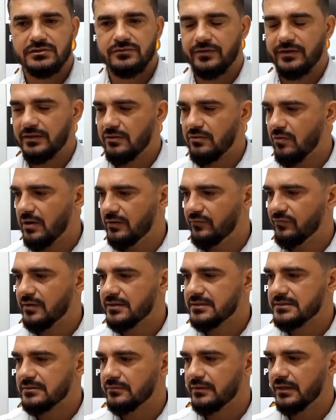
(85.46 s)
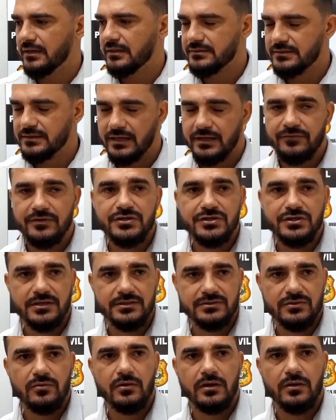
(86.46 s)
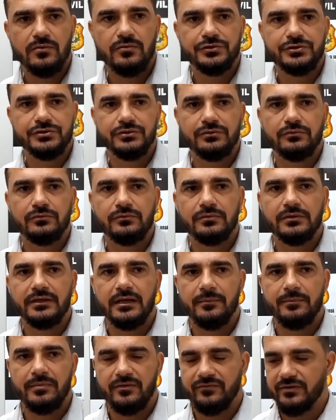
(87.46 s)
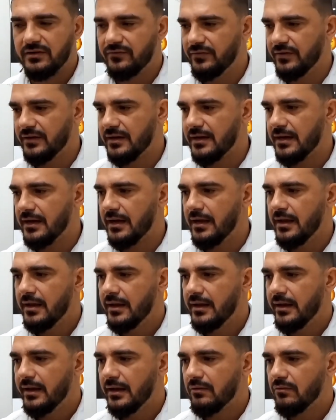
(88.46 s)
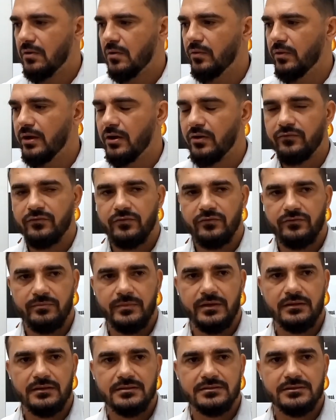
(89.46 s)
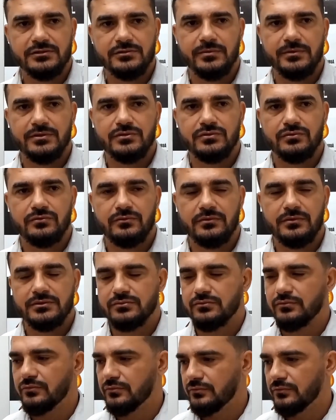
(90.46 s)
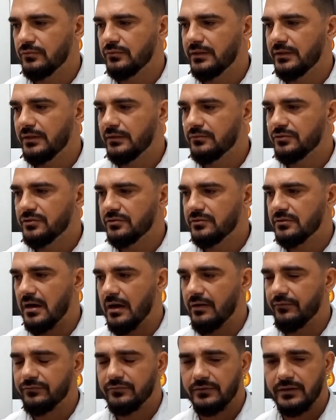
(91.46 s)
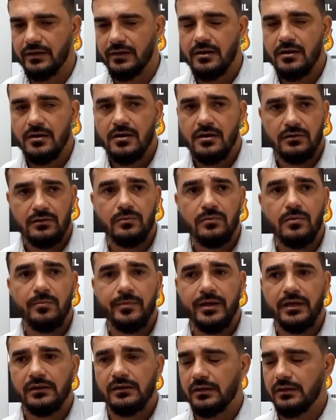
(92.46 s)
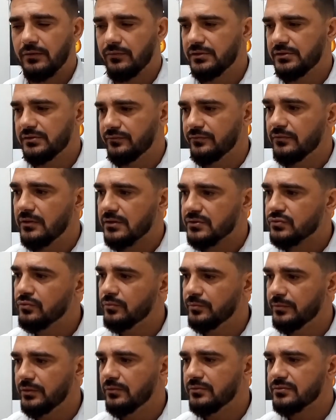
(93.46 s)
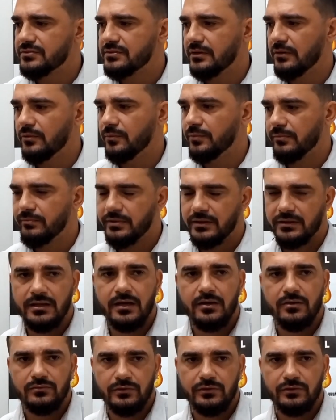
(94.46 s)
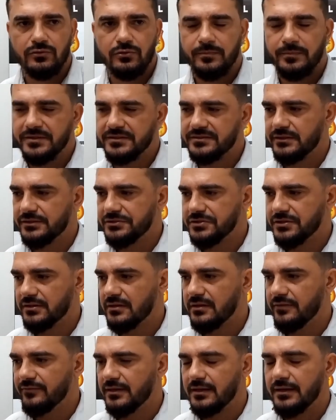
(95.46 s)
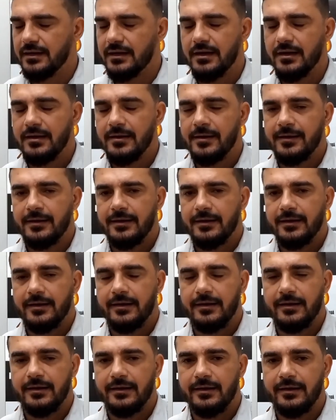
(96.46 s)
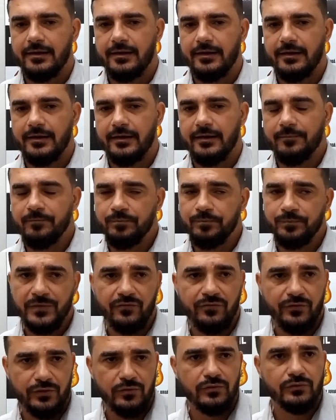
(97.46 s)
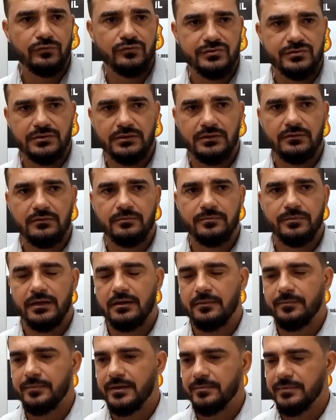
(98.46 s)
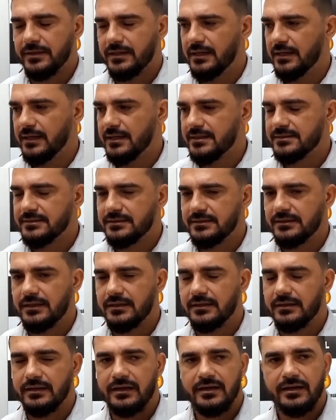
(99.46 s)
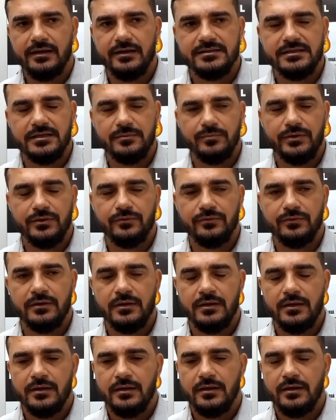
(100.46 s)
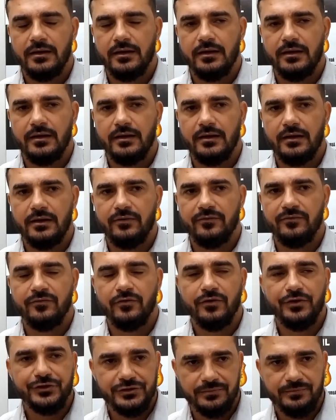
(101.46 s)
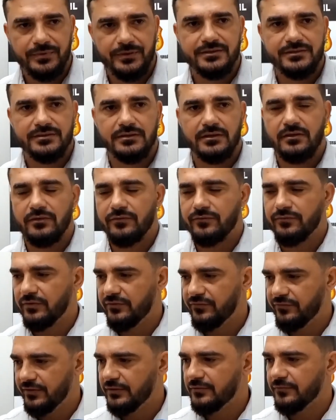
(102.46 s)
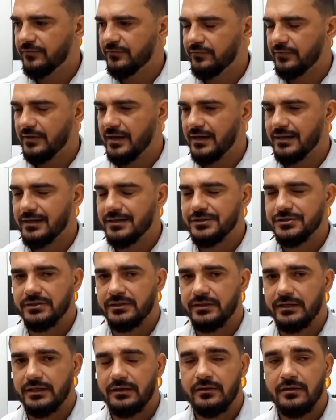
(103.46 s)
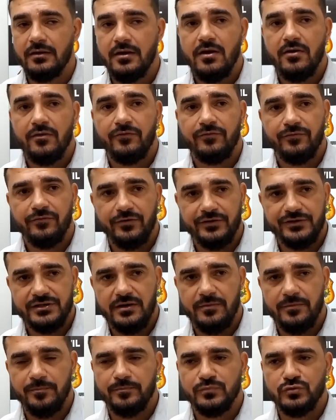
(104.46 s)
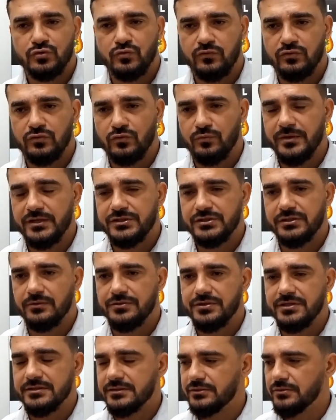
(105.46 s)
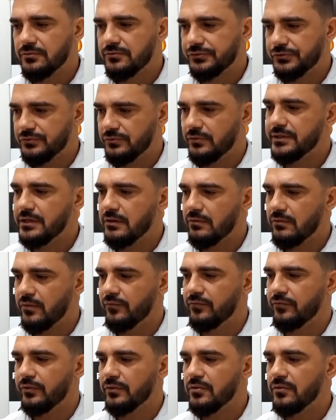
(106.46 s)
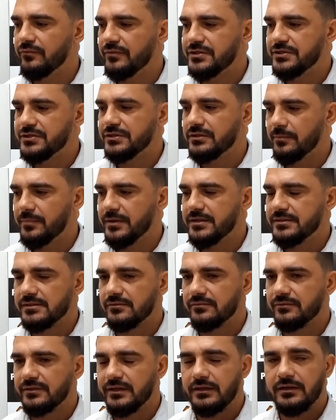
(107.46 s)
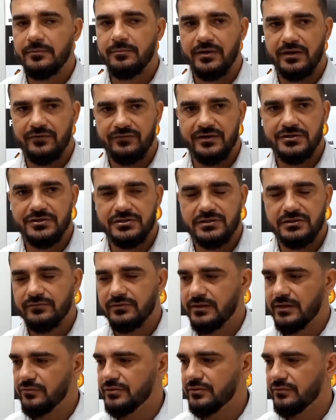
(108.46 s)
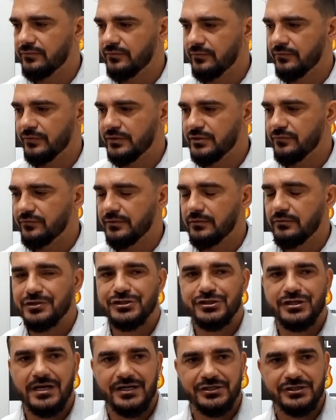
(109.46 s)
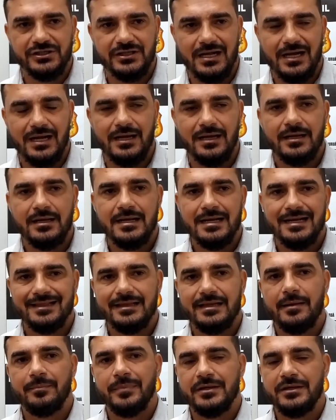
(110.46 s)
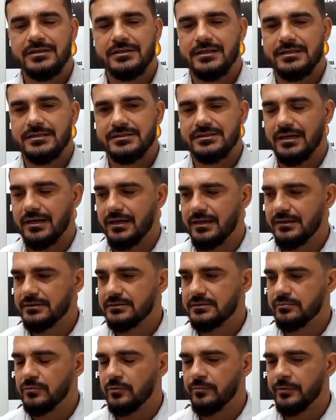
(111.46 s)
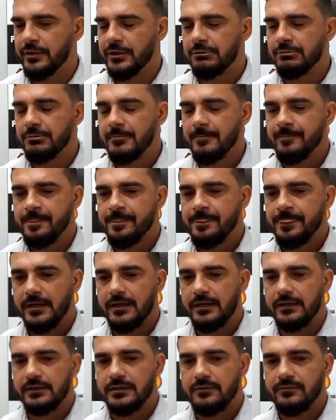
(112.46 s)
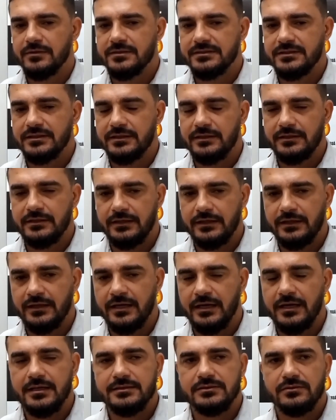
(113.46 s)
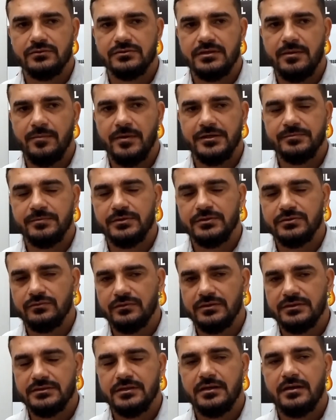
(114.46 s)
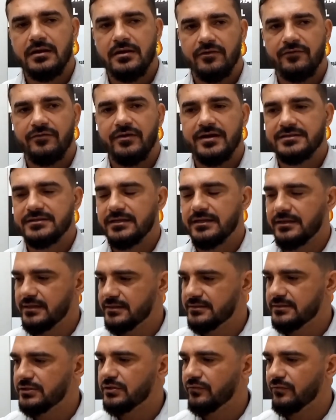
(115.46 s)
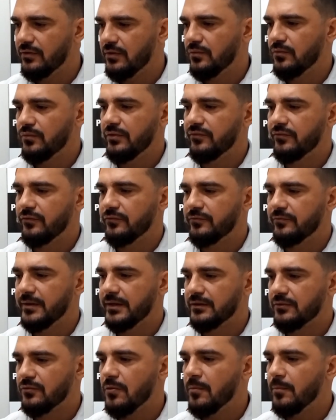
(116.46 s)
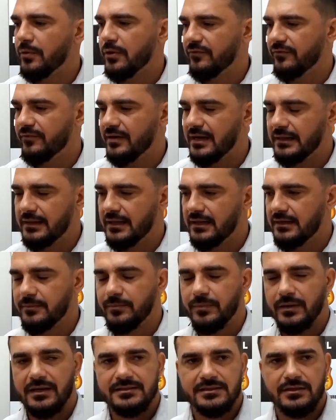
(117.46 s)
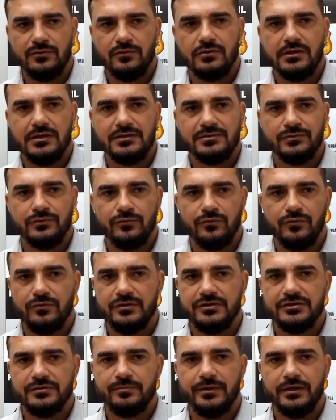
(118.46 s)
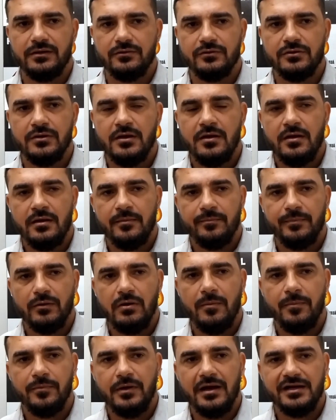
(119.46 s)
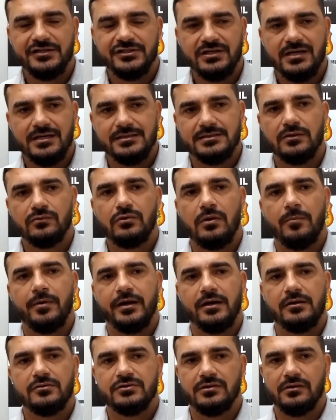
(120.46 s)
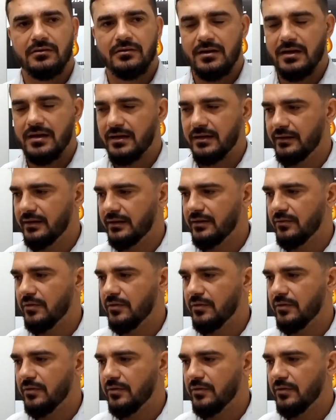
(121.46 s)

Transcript: feita a qualificação delas e a investigação agora continua, né, para verificar é, qual o real envolvimento dessas pessoas no, no, delito de tráfico, né. No momento ali o indivíduo assumiu ser o proprietário do entorpecente que estava lá, é, foi conduzido pela para a delegacia, né, recebeu é, voz de prisão, foi feito flagrante dele, foi já submetido à audiência de custódia, a qual foi convertida a prisão dele em preventiva, né, um indivíduo que já está na penitenciária nesse momento. Então, assim, em relação às demais pessoas, vai seguir se tiver algum envolvimento comprovado ali pelas anotações, pelo, pela extração do aparelho celular, né, que o